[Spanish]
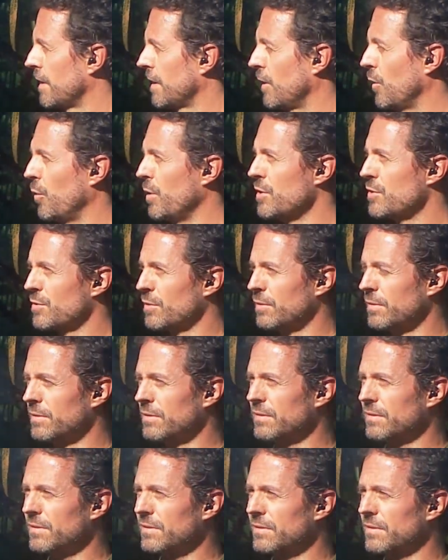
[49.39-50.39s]
lo hizo
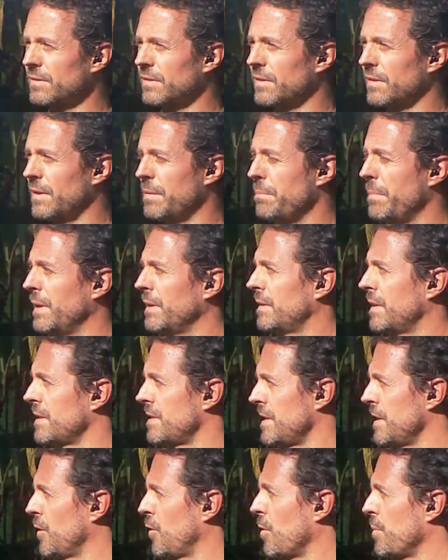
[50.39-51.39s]
en
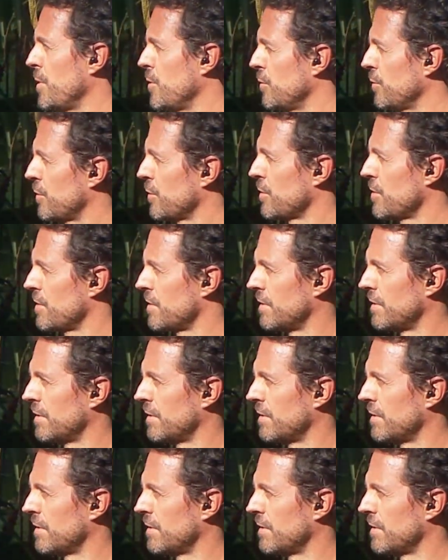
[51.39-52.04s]
25 minutos